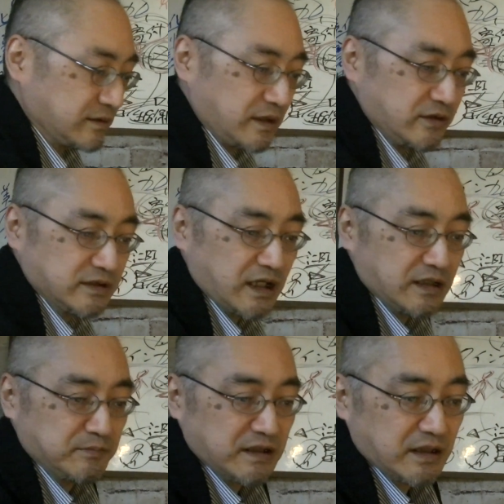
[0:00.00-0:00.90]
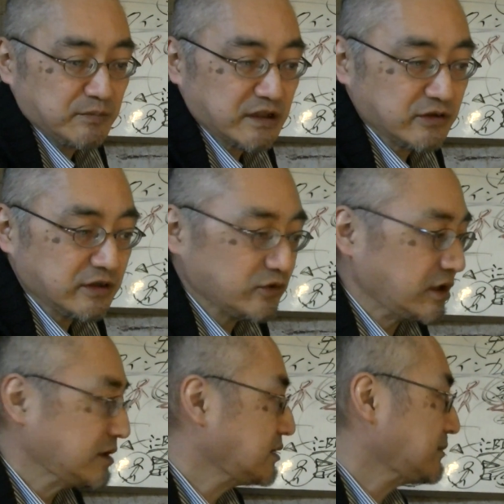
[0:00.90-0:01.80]
あるいは何,、まあ、何百年とは
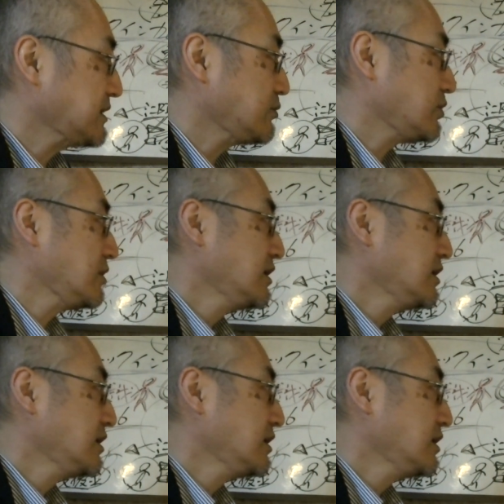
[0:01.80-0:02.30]
言わないまでも